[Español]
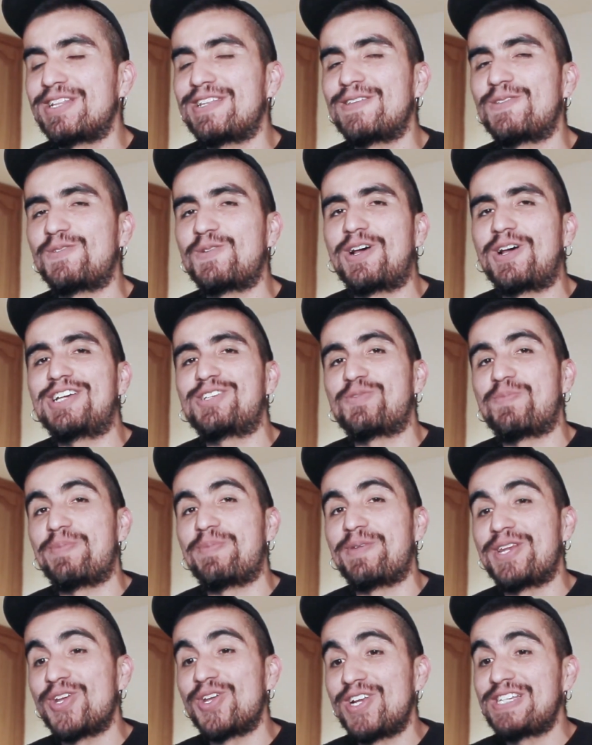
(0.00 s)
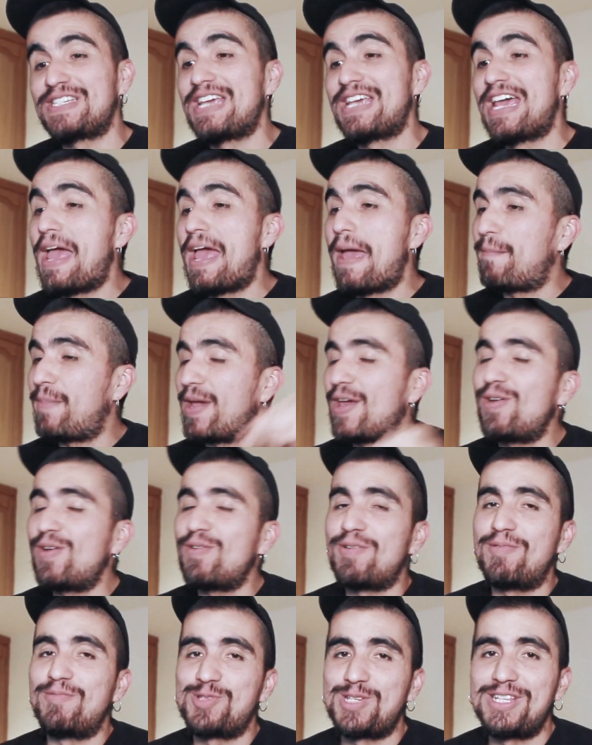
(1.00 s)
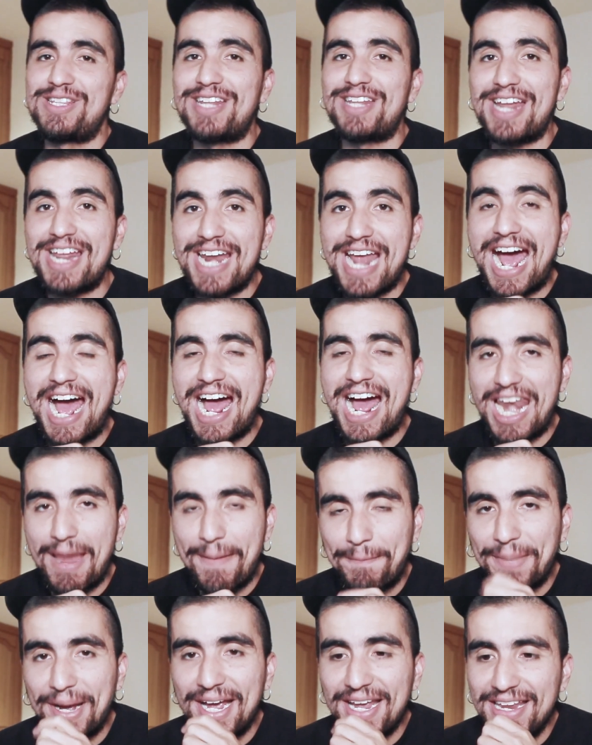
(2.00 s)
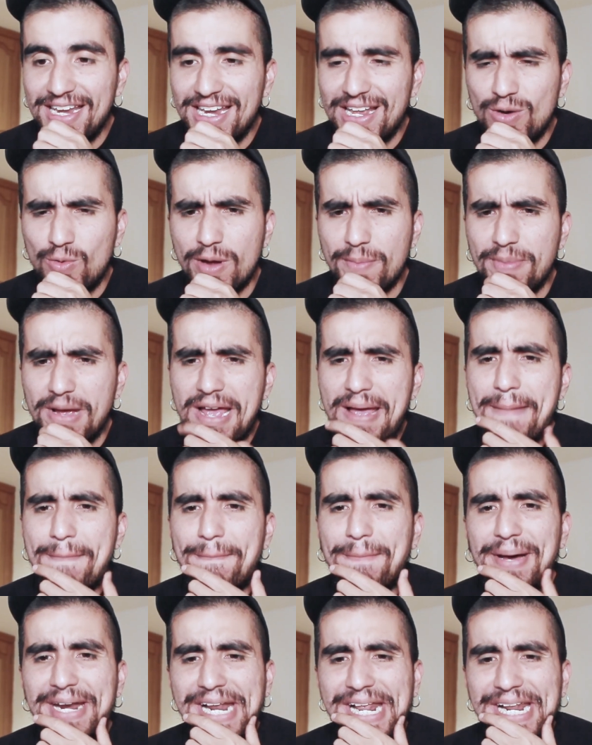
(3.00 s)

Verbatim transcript: todas las opiniones, pero vamos a entrar a la página web para